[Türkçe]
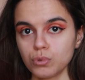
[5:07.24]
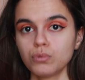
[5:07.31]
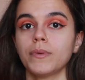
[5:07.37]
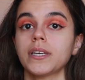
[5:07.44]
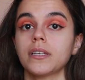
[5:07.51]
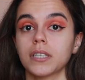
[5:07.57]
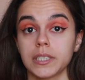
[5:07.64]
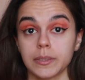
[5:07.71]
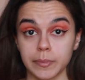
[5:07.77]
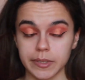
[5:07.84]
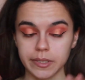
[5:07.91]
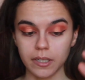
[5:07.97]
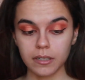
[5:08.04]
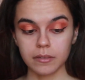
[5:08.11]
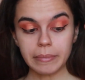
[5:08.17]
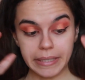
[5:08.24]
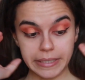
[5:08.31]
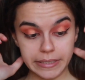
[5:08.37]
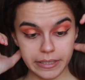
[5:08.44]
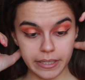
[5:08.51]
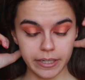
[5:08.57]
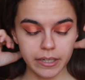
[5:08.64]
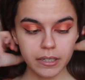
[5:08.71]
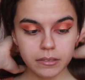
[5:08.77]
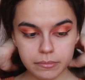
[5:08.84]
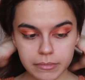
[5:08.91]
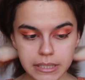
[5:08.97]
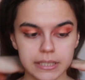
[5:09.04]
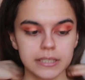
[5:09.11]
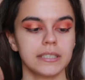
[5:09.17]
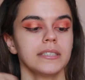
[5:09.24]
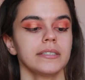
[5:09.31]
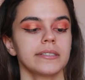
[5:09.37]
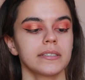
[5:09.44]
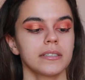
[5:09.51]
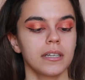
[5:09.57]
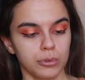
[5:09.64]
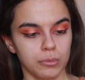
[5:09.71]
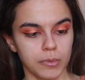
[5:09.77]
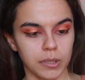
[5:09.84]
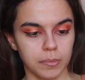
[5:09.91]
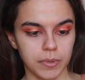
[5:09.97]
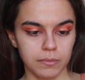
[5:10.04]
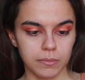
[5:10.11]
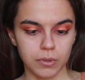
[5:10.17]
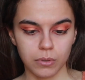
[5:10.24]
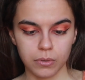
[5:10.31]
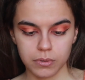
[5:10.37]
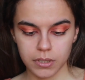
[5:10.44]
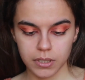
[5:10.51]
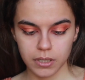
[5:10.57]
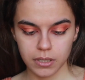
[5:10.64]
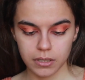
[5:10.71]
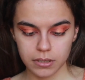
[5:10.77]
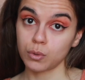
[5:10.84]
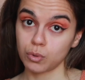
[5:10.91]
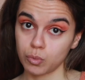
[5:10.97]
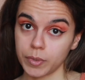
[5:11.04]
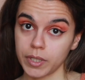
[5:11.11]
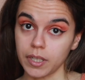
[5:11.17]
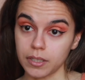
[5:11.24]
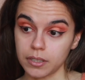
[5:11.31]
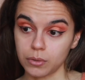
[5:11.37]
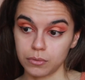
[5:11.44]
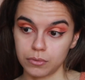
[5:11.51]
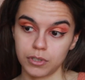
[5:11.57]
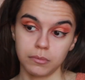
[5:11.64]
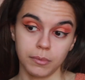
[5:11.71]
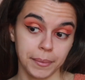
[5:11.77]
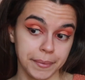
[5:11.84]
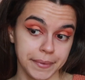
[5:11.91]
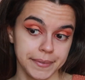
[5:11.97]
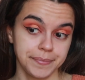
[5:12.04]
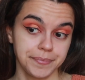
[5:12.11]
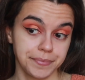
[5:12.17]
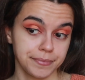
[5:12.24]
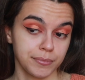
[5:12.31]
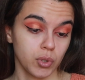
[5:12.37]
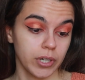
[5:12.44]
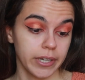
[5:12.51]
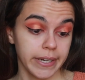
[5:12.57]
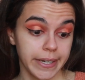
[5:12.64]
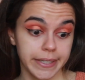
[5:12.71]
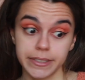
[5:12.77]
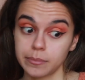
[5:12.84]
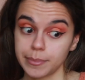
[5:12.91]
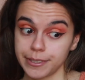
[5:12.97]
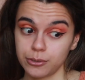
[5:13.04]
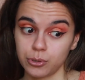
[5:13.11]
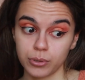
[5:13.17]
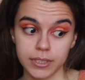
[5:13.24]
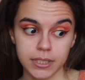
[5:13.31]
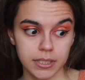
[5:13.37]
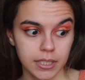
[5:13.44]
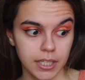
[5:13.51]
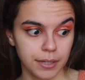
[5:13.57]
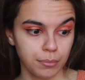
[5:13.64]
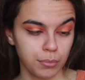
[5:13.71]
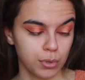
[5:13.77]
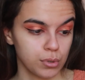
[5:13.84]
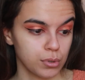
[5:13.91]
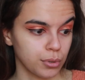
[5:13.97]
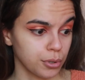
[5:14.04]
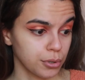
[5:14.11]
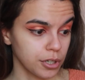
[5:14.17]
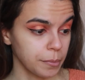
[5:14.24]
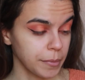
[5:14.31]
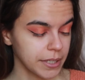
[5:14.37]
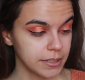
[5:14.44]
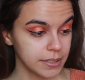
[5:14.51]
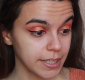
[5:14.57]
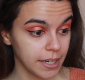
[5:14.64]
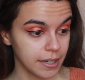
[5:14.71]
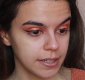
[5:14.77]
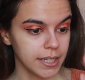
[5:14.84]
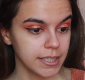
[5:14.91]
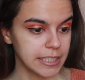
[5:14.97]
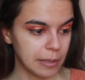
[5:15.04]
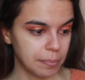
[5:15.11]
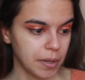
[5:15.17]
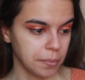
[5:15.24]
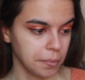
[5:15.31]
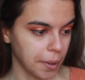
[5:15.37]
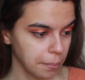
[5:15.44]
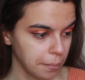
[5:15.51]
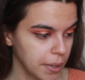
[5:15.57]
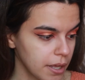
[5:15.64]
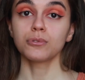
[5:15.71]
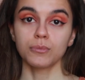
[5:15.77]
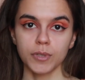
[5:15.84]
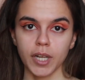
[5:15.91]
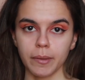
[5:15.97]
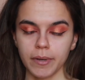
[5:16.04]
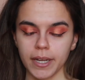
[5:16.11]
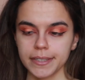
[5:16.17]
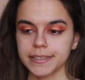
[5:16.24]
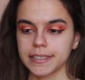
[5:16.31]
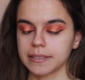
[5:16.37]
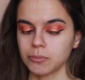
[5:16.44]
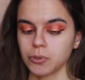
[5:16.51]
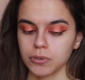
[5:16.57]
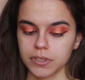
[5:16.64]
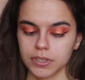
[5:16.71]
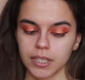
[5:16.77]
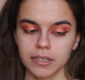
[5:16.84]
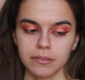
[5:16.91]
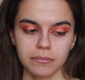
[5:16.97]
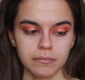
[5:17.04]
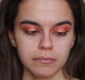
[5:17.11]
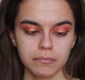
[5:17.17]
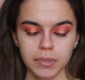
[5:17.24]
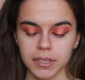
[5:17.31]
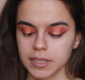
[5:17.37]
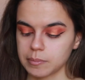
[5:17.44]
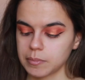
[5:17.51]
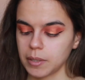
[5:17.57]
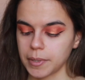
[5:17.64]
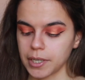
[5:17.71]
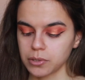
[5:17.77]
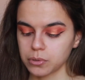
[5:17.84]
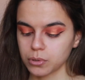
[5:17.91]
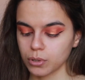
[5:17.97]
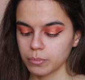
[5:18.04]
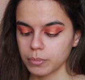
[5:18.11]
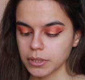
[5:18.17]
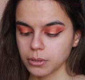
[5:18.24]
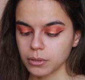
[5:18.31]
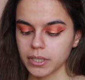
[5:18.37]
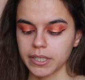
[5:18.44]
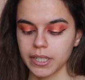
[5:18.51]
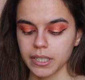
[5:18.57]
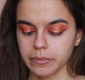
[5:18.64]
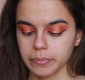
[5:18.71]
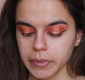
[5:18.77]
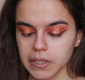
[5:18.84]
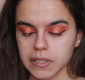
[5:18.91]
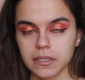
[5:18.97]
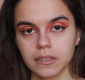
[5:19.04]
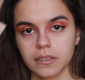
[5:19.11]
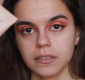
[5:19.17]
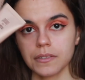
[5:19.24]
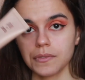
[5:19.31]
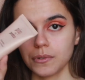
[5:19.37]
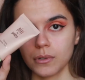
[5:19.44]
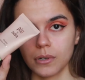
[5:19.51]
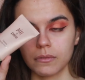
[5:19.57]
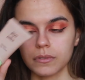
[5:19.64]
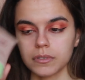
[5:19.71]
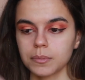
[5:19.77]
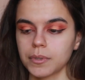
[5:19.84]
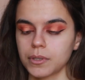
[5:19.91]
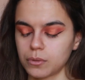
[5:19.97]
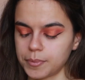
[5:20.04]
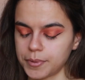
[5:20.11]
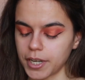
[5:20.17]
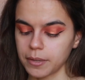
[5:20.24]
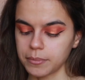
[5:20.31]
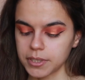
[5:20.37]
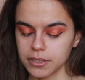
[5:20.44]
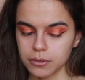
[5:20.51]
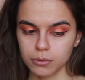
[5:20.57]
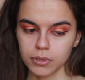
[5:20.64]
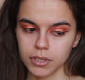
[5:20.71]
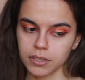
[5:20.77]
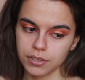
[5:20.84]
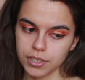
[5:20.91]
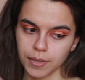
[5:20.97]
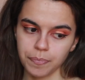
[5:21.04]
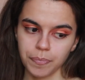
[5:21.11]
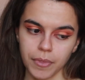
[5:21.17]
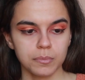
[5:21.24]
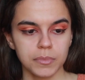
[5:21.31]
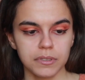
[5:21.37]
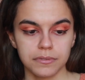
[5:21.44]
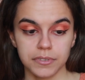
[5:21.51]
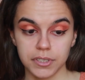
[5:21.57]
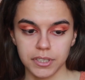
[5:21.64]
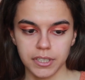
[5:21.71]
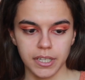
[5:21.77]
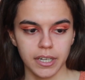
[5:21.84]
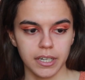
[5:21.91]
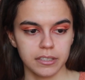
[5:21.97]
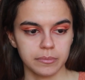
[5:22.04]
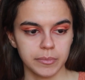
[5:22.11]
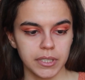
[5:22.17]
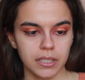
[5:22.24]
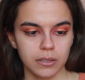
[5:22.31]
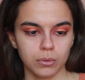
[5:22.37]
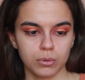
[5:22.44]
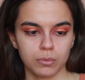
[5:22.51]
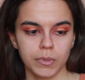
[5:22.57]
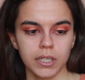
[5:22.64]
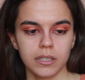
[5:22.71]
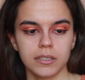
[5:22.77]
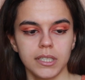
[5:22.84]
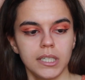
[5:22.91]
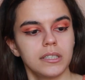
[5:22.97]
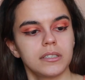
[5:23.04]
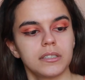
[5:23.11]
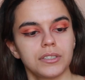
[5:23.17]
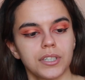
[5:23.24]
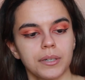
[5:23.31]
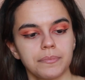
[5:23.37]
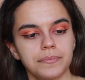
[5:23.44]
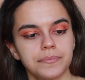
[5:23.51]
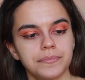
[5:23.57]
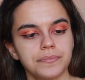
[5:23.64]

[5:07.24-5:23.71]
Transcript: Yüz makyajımıza başlayabiliriz. Yüzümü yapayım sonra gözüme geri döneceğim ama bu eyeliner beni çok sinirlerimi bozuyor ama tekrar yapamam. Yüzümü nemlendirdim o yüzden bazımla başlıyorum. Baz olarak Pixie'nin Flawless Beauty Primer'ını kullanacağım. Bunu bir fırça yardımıyla yüzüme yedireceğim.